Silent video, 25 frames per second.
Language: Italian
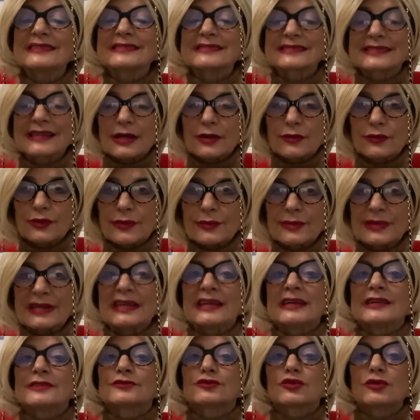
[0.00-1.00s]

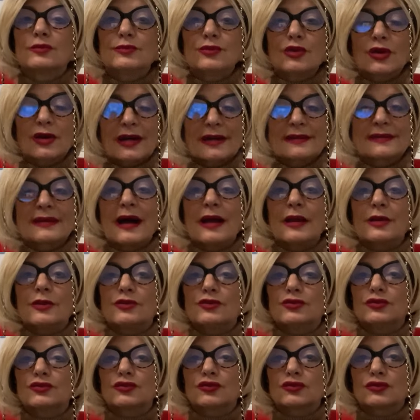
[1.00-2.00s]
seguimi sul mio canale
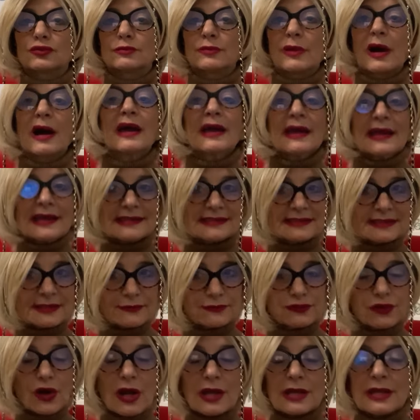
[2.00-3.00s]
YouTube e
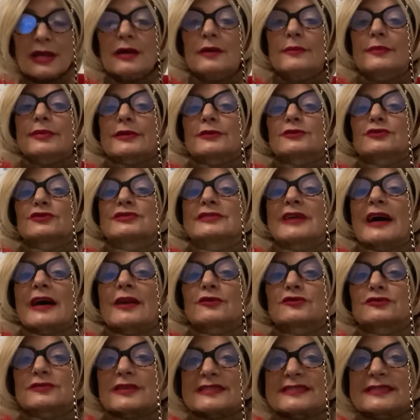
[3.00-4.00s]
se vuoi
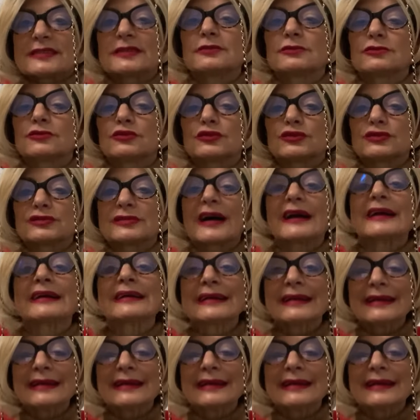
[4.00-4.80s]
prenotare una seduta,